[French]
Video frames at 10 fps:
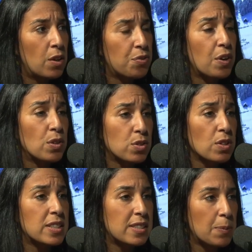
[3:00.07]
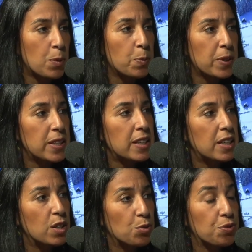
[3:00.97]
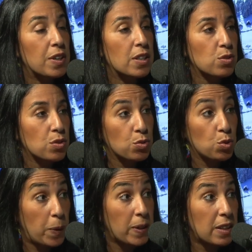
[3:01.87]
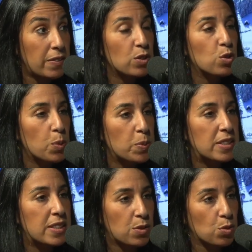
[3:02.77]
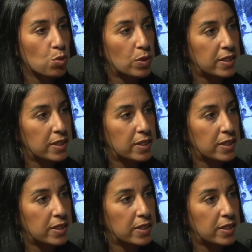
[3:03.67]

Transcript: euh, faire en sorte qu'il s'approprie et on fait un super travail de mobilisation sur les